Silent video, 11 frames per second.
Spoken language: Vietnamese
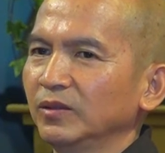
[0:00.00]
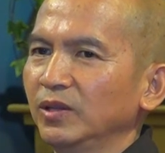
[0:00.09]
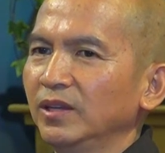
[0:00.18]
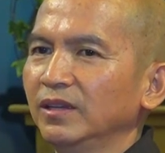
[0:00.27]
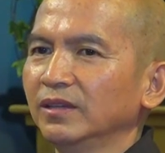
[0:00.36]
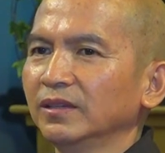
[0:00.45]

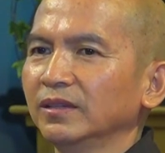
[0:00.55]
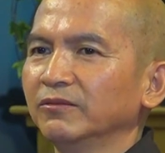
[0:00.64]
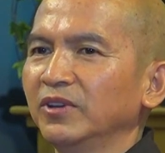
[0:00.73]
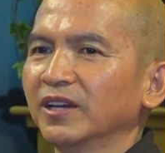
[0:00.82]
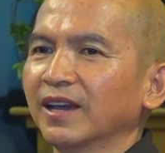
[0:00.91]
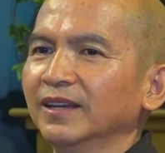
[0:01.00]
Thì
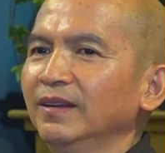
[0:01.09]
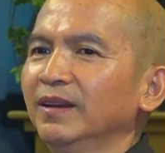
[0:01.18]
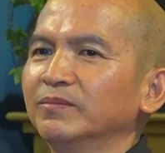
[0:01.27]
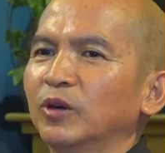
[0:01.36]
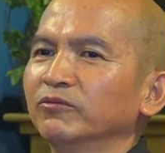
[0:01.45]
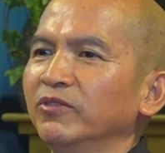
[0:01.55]
việc ấy là một